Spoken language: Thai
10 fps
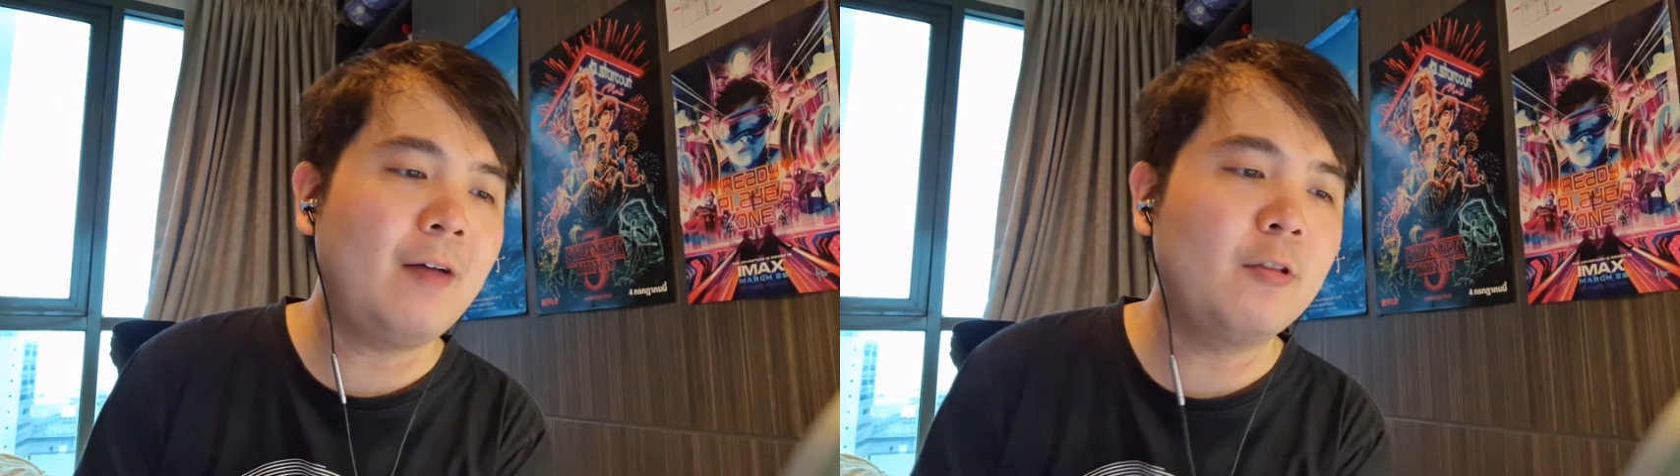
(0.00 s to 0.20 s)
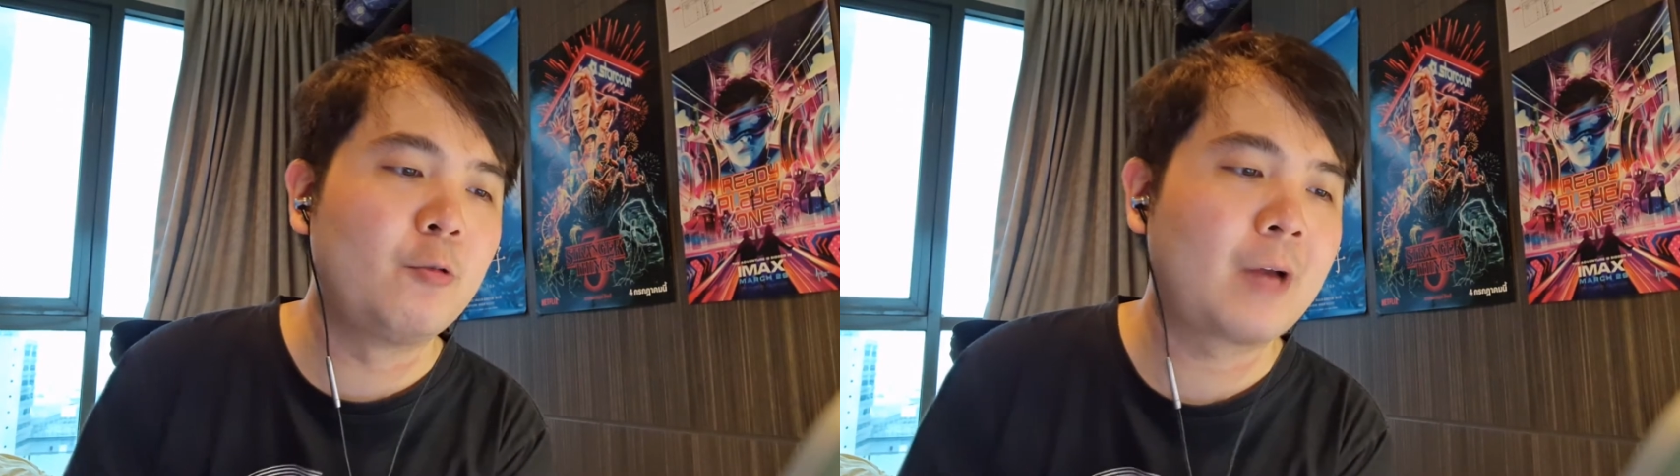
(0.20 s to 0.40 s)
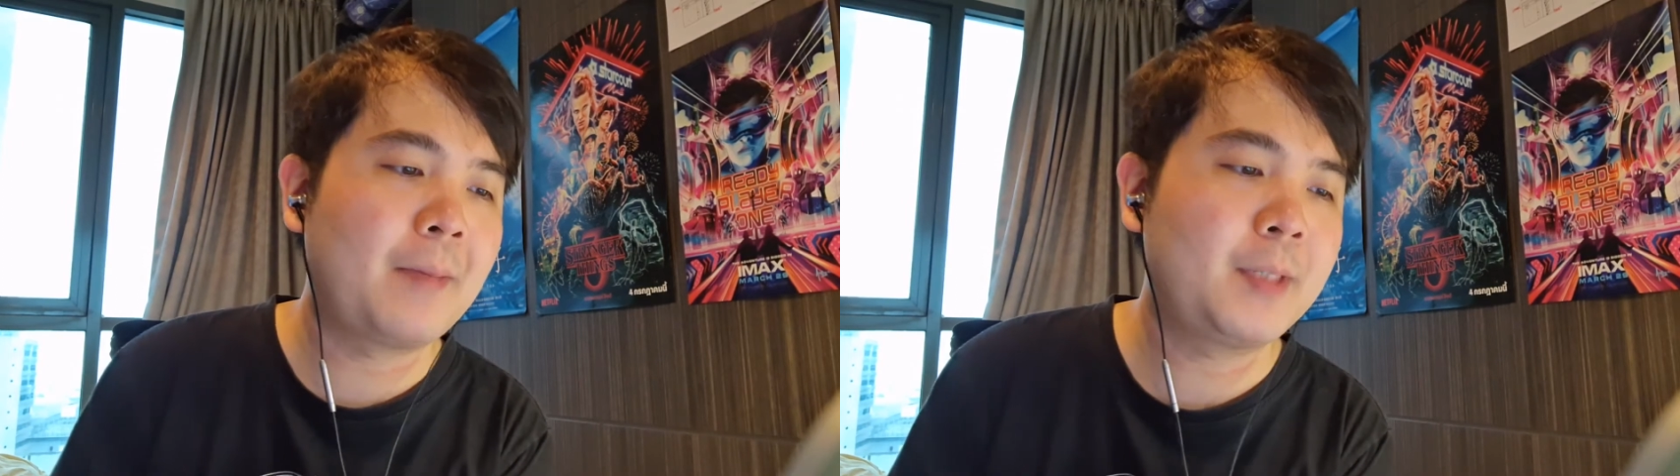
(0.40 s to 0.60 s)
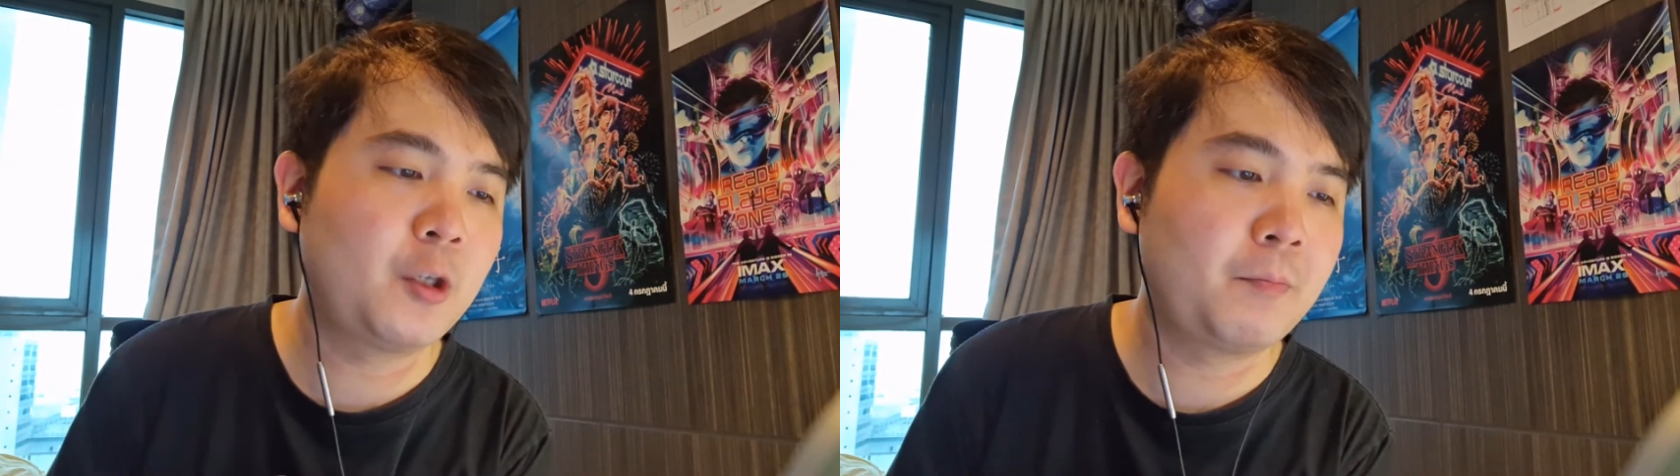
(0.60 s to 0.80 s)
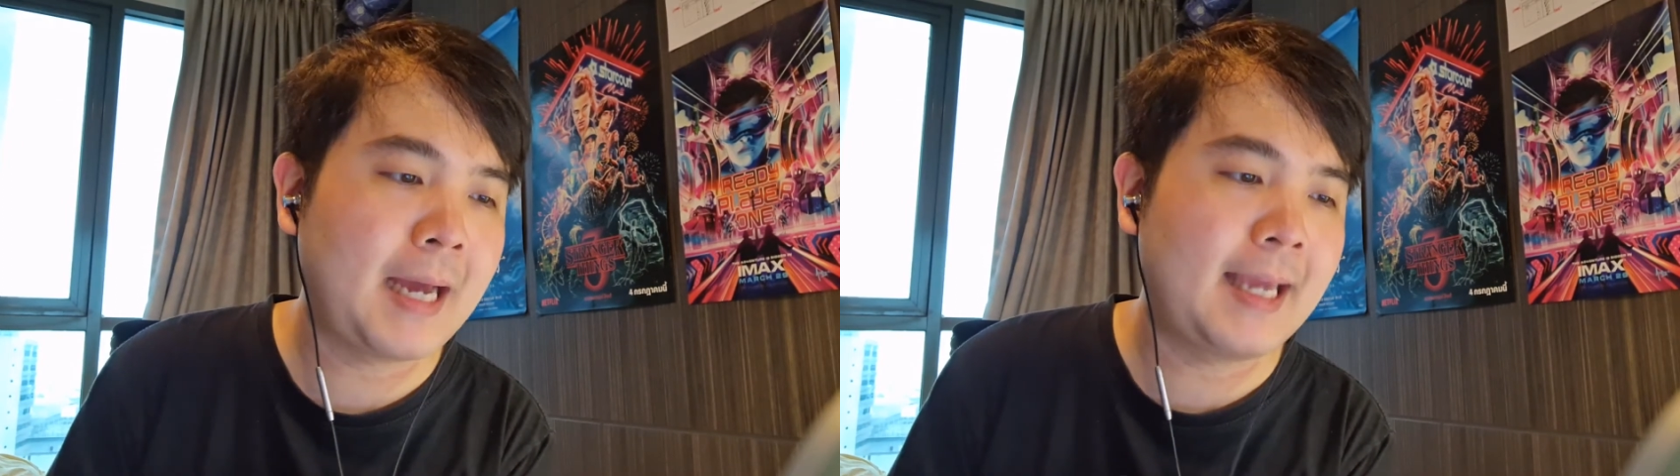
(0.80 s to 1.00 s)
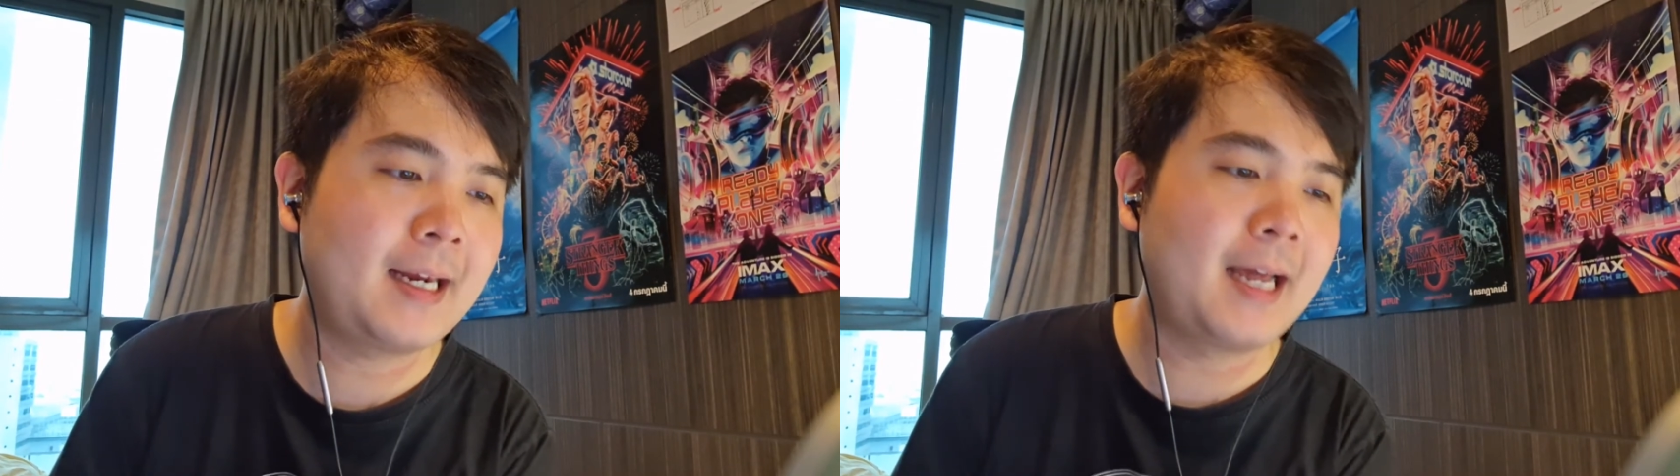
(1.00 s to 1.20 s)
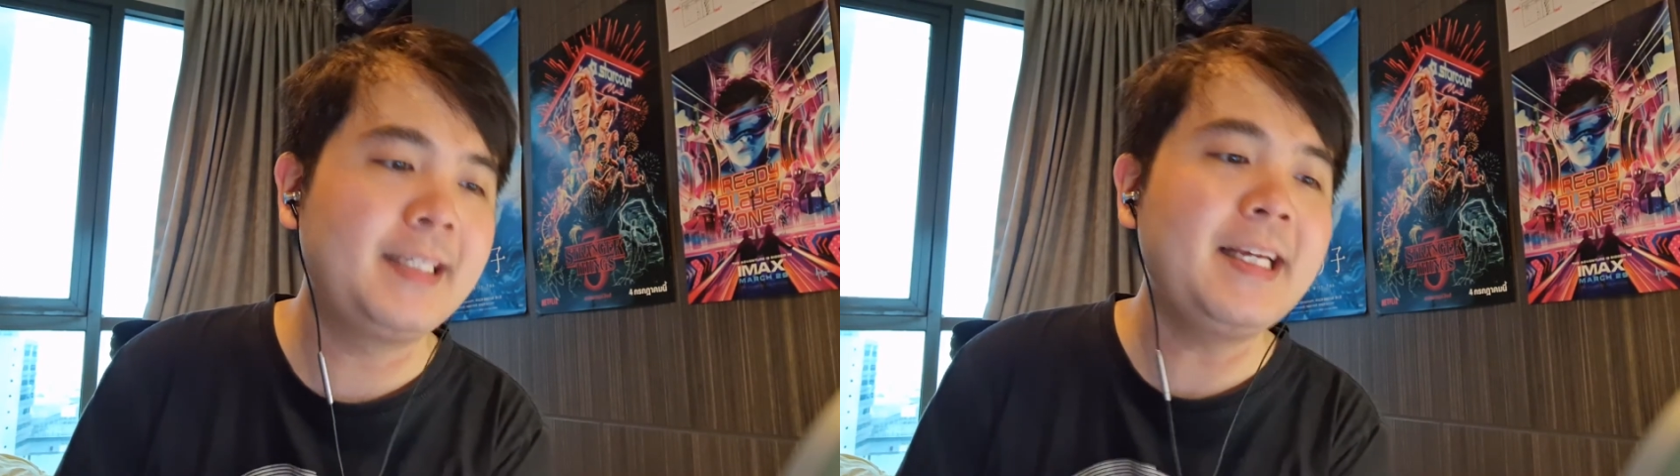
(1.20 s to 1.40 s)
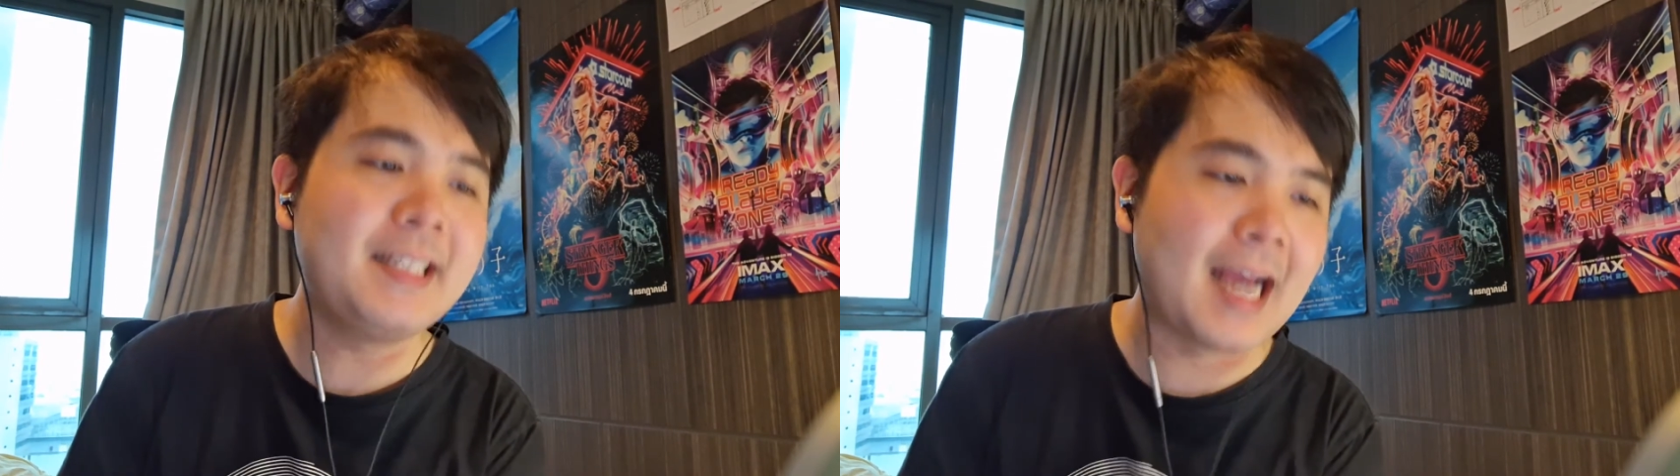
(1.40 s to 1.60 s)
เข้าสู่การประจนภัยครั้ง
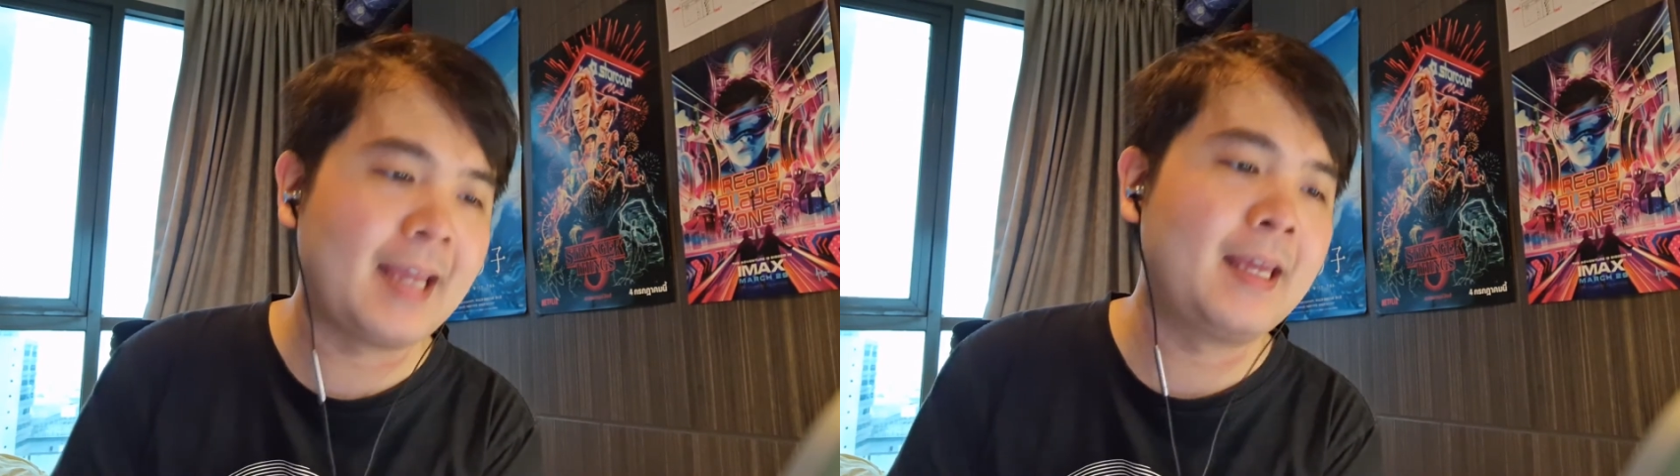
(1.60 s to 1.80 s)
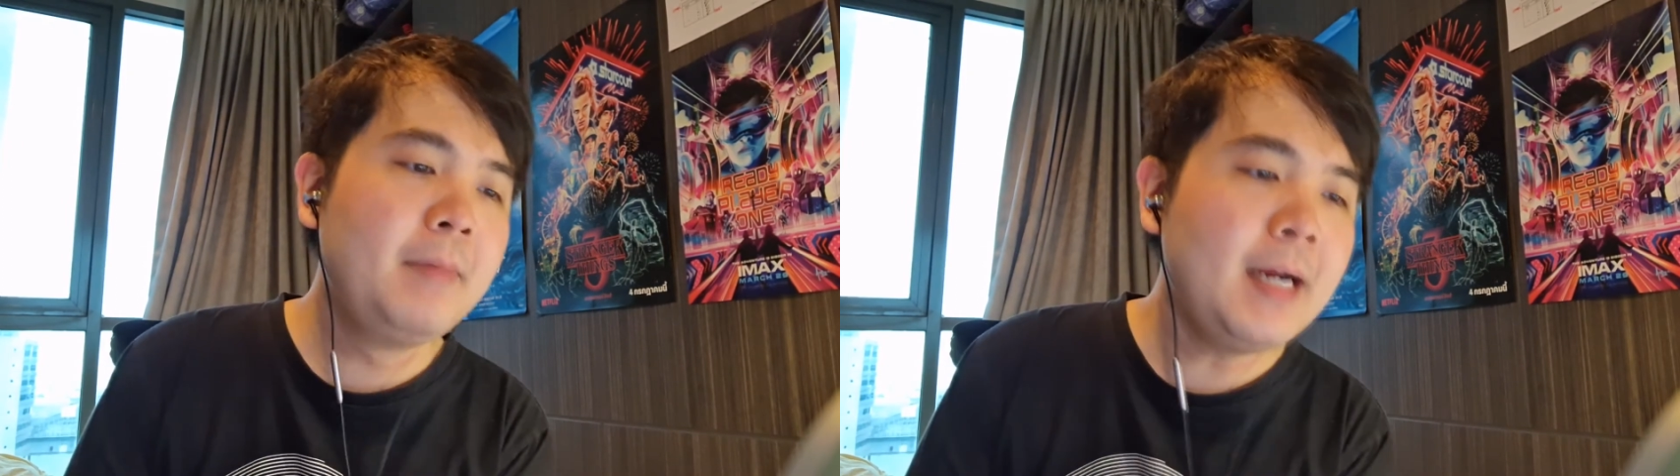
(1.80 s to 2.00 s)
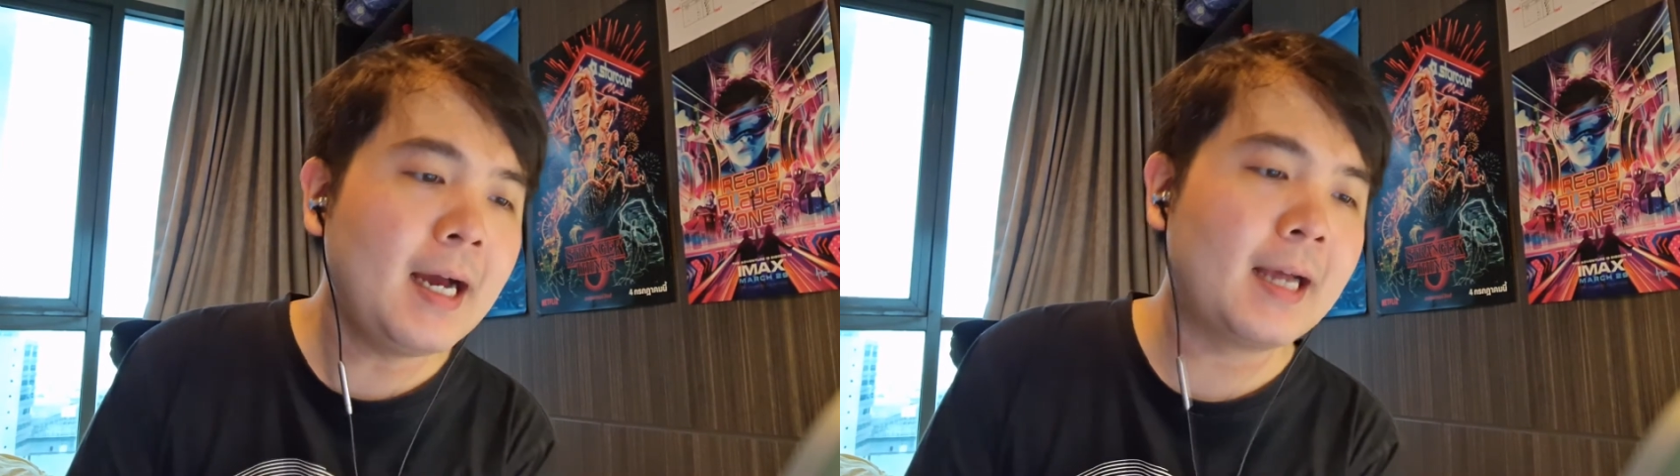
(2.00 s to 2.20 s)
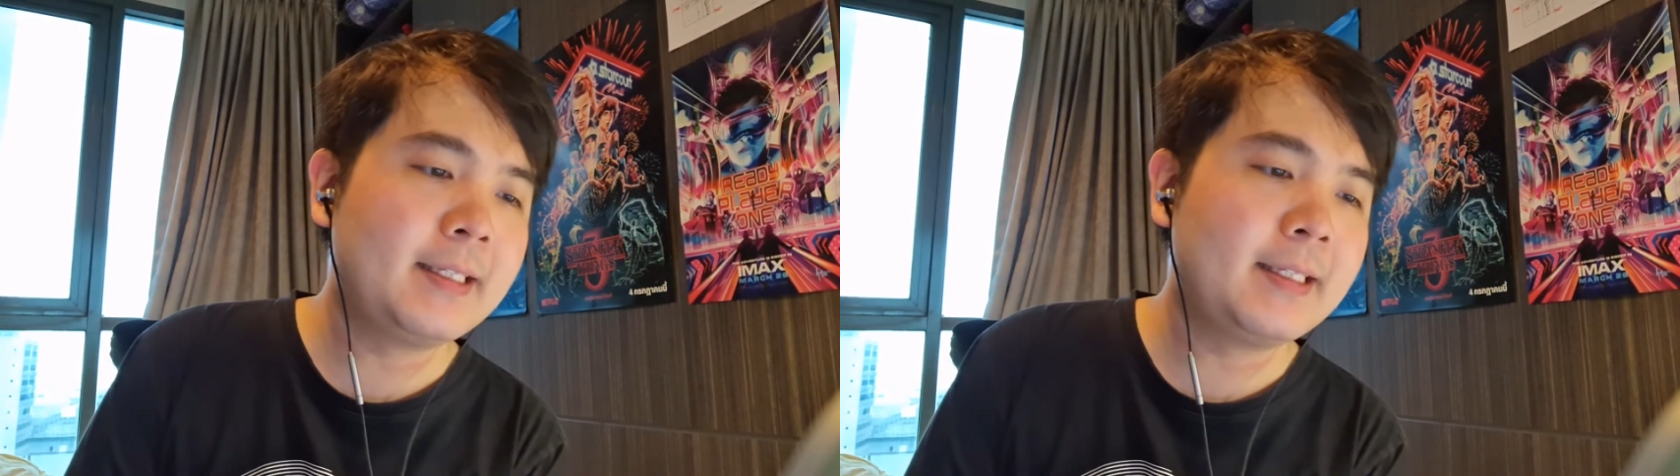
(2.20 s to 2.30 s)
ยิ่งใหญ่ เมื่อ